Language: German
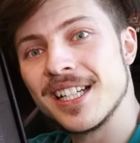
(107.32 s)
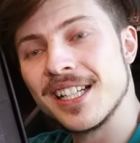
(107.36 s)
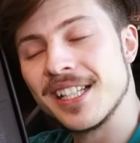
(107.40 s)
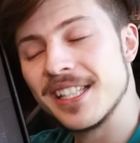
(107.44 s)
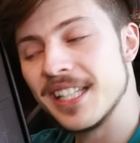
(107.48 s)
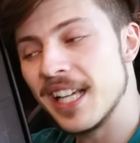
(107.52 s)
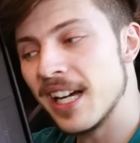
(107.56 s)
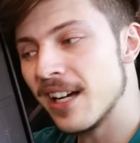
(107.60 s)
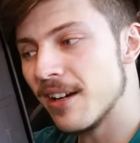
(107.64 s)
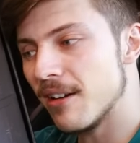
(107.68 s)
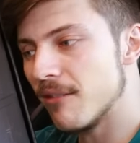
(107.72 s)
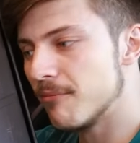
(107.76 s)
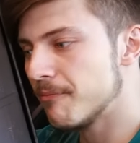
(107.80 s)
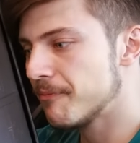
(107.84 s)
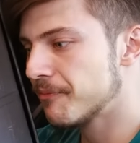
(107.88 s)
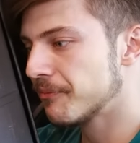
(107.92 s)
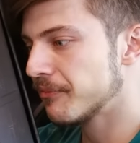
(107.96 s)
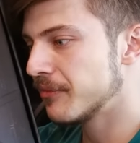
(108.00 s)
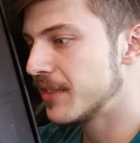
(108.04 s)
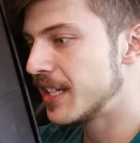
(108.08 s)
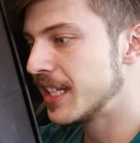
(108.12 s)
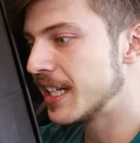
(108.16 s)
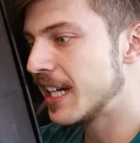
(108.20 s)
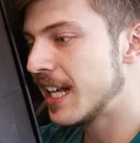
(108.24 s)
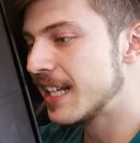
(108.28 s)
ja,
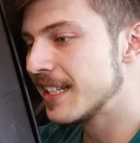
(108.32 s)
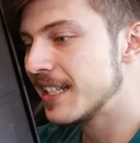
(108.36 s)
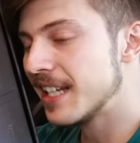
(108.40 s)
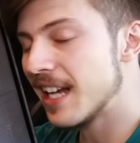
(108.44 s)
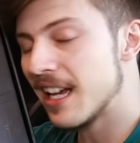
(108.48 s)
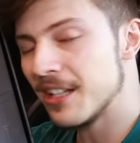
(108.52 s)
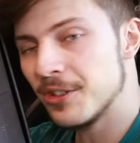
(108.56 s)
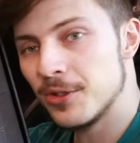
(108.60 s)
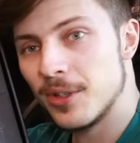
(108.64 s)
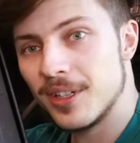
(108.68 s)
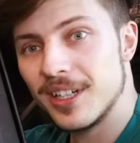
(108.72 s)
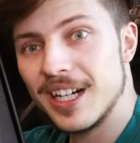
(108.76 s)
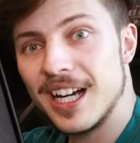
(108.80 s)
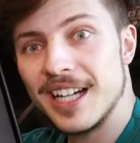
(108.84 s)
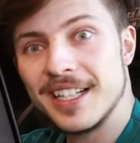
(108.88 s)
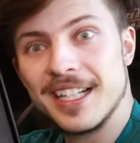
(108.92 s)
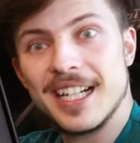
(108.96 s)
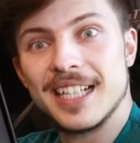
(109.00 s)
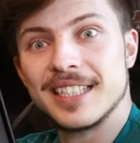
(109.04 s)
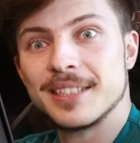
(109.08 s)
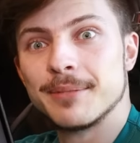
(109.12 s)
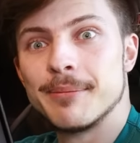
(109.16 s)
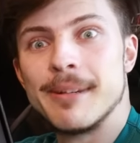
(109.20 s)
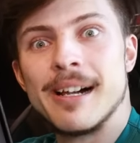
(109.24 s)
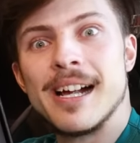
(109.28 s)
den Radiator gerade
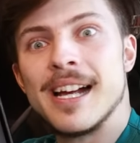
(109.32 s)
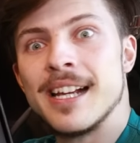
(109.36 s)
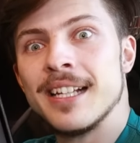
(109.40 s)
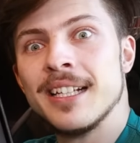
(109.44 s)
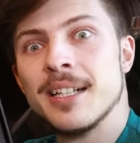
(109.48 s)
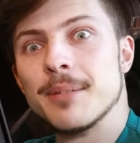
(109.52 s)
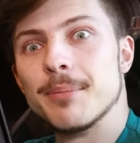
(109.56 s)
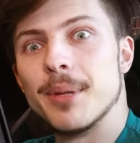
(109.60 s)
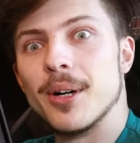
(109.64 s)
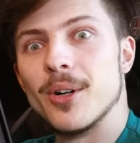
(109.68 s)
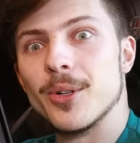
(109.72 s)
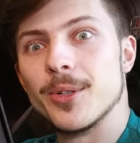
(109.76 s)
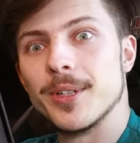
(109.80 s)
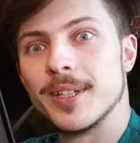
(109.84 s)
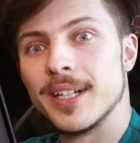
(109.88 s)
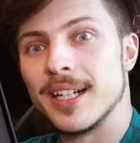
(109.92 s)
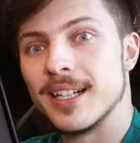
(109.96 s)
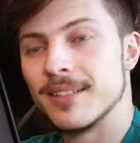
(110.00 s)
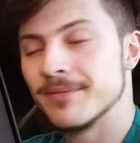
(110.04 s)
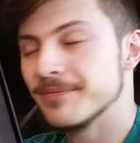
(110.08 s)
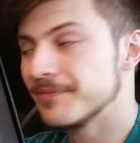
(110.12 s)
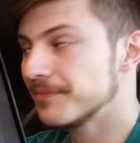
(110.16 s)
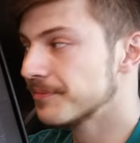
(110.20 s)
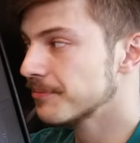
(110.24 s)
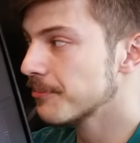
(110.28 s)
erstmal eingebaut.
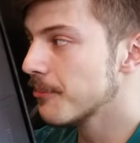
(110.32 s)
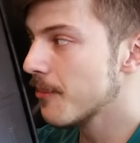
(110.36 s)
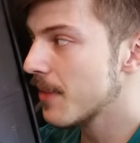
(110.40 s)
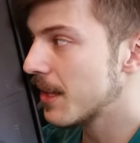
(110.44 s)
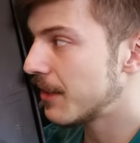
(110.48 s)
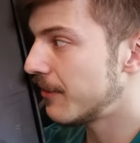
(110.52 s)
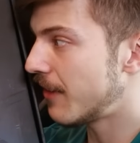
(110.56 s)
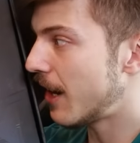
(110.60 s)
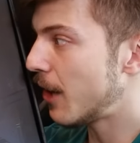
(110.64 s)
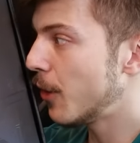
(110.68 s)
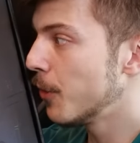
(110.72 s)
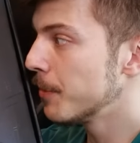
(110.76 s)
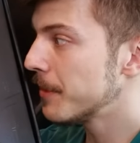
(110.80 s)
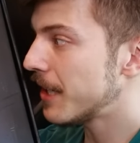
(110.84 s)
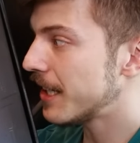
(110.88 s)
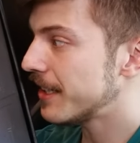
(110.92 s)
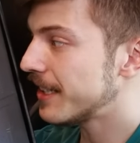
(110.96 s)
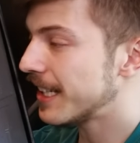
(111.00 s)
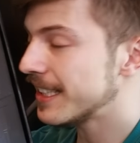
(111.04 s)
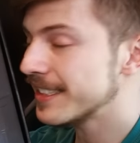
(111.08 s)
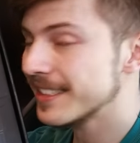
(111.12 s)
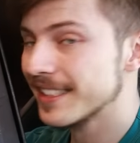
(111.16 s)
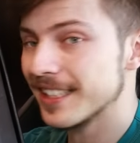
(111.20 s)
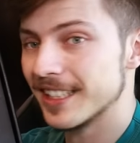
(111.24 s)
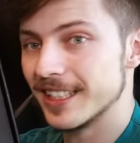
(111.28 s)
Ja? Warum dann
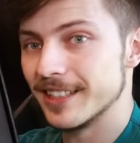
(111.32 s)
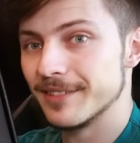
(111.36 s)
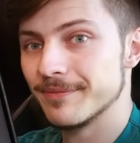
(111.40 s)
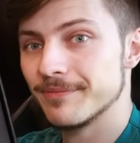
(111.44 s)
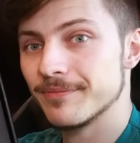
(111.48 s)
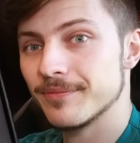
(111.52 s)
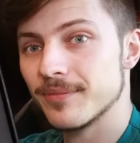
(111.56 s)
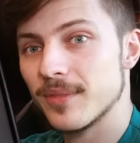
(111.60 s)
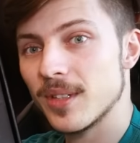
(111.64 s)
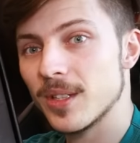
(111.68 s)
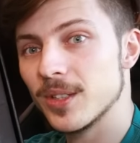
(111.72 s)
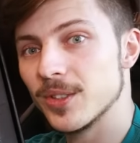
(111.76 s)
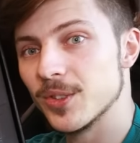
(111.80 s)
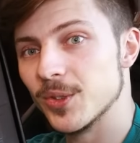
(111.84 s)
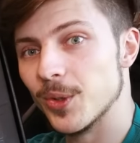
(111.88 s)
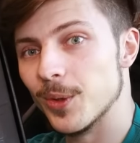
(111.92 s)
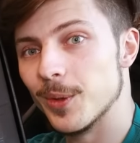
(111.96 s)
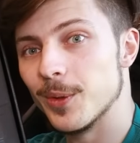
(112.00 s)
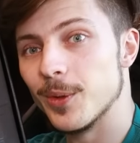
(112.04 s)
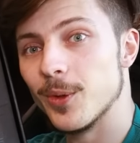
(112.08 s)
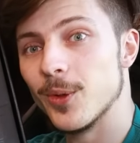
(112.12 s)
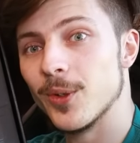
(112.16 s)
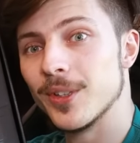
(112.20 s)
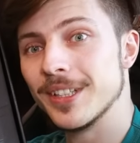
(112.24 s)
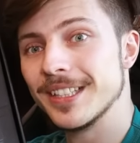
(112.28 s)
das Teil?
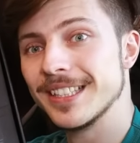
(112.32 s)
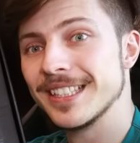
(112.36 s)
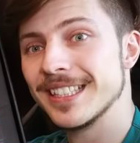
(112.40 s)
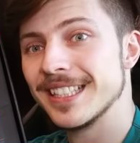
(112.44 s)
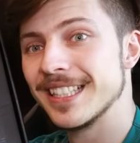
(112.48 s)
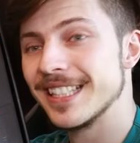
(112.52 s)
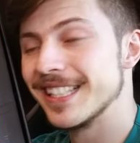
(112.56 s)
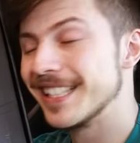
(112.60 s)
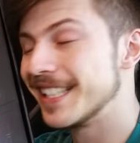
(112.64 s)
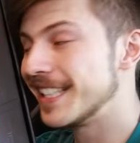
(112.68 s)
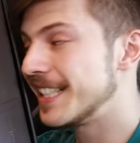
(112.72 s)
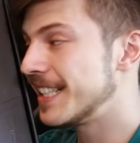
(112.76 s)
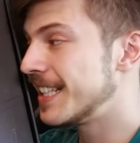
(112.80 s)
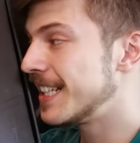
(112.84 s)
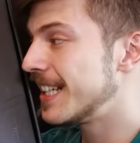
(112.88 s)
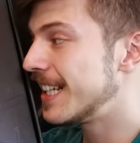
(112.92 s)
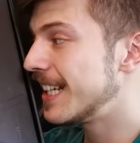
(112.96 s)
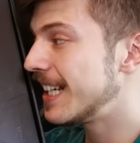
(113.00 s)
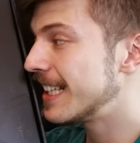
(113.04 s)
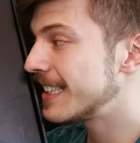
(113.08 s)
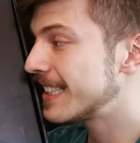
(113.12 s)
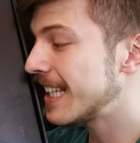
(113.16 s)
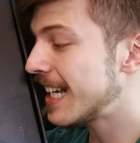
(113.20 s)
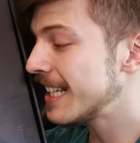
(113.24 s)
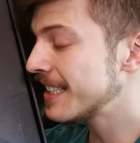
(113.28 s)
So, und
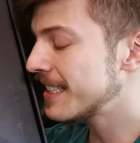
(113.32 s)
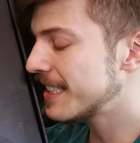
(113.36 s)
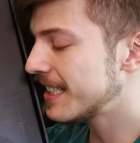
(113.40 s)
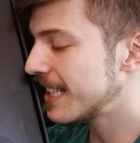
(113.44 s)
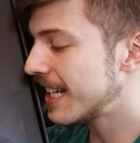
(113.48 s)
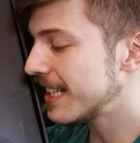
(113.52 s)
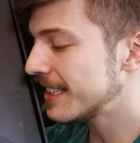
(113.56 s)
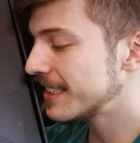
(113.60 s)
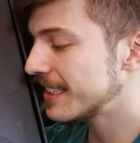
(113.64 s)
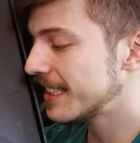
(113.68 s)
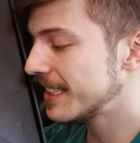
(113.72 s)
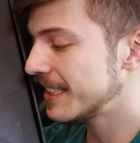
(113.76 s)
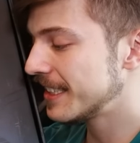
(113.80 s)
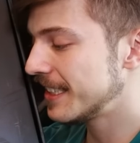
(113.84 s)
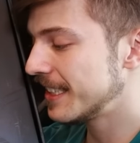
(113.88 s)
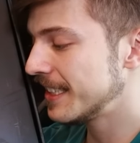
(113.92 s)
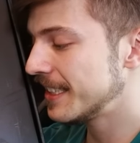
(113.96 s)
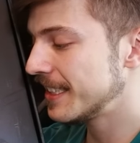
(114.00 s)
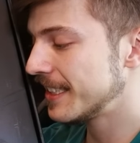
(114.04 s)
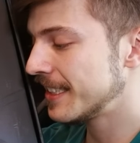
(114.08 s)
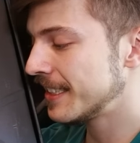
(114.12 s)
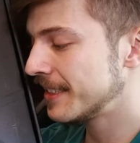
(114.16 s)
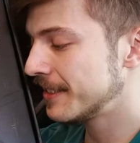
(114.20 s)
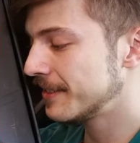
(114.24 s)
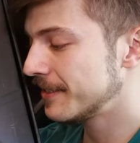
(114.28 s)
es hat
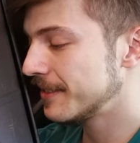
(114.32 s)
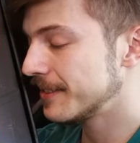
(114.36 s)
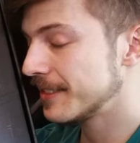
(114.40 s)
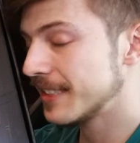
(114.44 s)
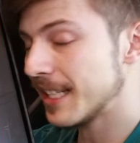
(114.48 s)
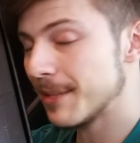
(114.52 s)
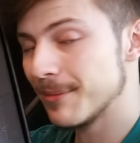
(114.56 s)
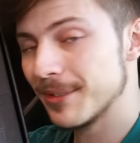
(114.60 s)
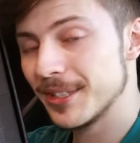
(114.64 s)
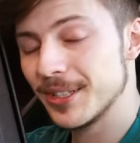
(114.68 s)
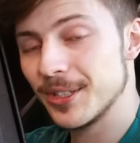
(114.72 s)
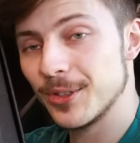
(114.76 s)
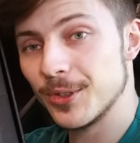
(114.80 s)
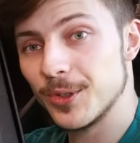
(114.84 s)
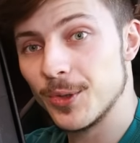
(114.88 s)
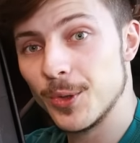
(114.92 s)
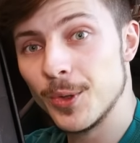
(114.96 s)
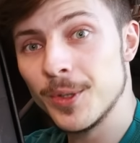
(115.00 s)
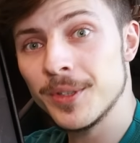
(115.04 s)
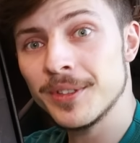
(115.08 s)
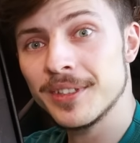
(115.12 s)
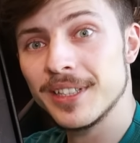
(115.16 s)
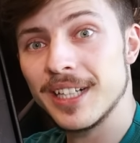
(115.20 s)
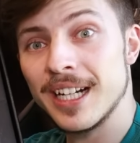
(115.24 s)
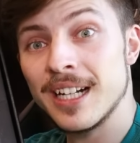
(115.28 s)
tatsächlich damit zu
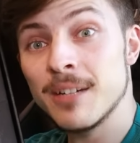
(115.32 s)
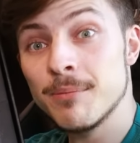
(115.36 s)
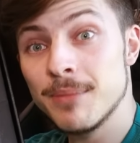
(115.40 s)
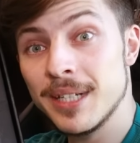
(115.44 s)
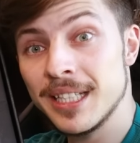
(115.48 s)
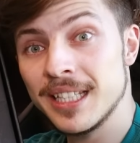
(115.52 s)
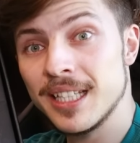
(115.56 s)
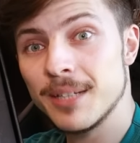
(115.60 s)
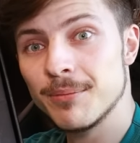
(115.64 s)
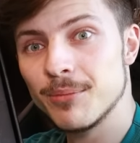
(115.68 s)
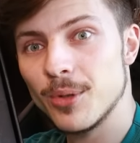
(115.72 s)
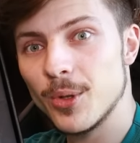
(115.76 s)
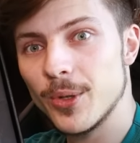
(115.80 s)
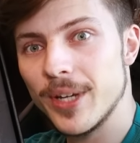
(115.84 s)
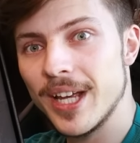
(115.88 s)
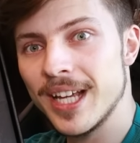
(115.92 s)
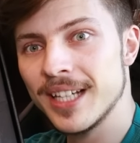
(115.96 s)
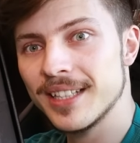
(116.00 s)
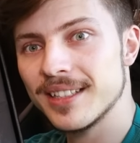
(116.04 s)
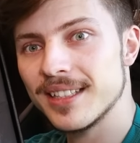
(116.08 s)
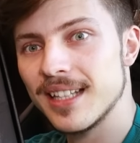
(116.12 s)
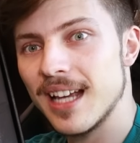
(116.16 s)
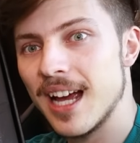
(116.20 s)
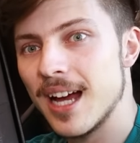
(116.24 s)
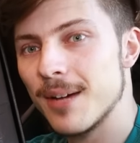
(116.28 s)
tun, ja, mit dem
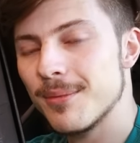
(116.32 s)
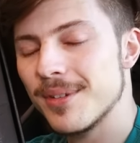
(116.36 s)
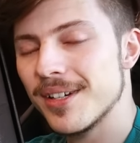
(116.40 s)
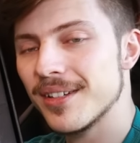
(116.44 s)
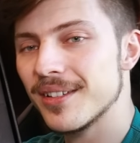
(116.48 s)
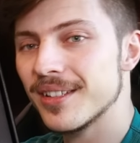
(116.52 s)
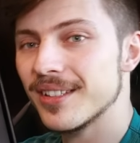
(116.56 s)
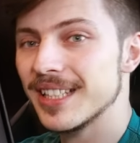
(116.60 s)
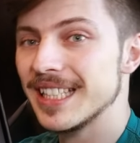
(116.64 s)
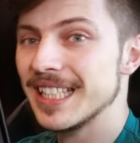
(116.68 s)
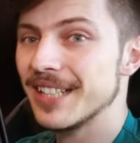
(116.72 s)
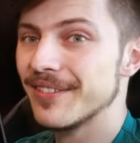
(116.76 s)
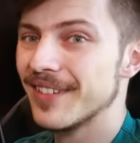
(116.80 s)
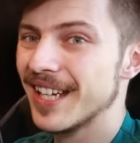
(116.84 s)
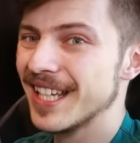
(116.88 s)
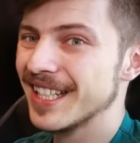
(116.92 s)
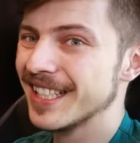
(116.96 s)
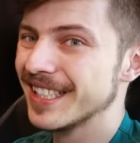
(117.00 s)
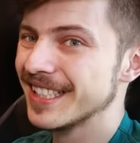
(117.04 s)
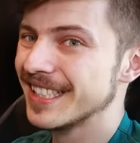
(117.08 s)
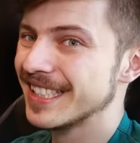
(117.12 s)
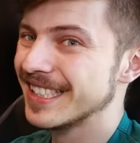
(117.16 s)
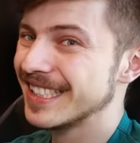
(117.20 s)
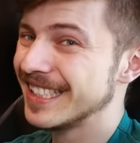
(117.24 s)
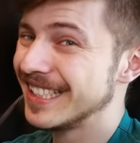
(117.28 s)
Projekt, aber ihr
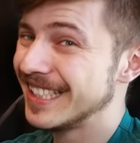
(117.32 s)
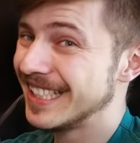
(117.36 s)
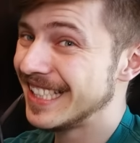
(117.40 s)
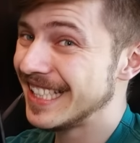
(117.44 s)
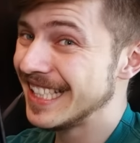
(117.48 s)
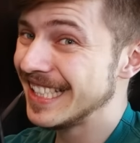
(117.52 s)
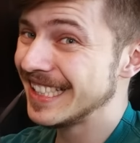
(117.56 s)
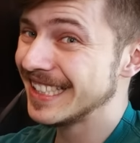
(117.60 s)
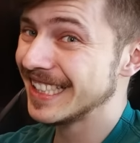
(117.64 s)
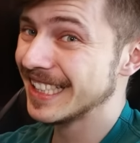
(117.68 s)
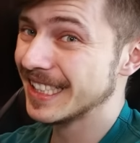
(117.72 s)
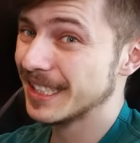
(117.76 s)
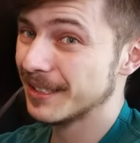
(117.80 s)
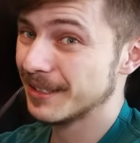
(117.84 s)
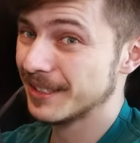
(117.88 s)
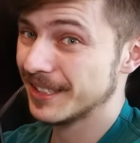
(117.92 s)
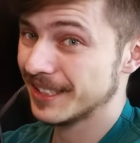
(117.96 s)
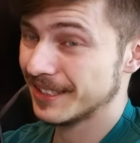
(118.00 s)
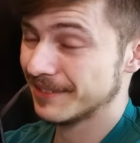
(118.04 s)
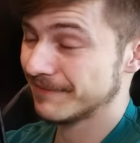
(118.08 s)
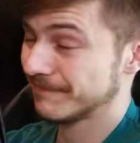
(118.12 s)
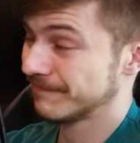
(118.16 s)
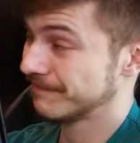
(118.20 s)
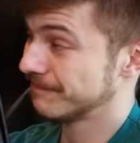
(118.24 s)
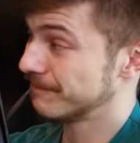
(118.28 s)
werdet
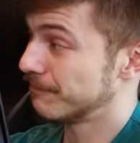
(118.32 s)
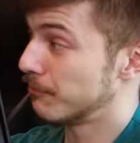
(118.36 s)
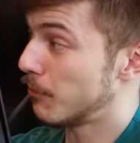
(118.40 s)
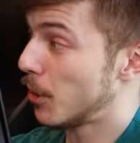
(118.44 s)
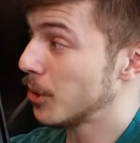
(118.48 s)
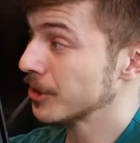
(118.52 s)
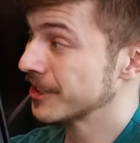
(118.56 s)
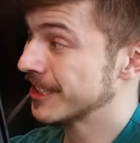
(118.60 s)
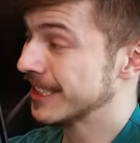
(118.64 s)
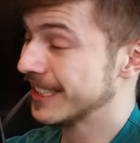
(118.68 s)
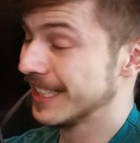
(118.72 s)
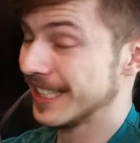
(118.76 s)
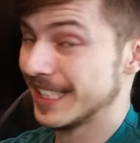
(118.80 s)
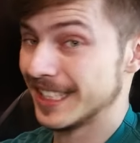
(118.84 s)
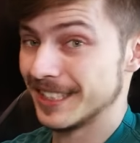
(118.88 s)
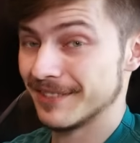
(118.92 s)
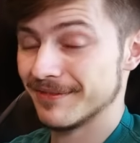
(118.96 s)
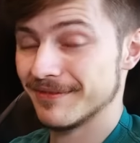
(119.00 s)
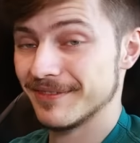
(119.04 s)
dieses Monster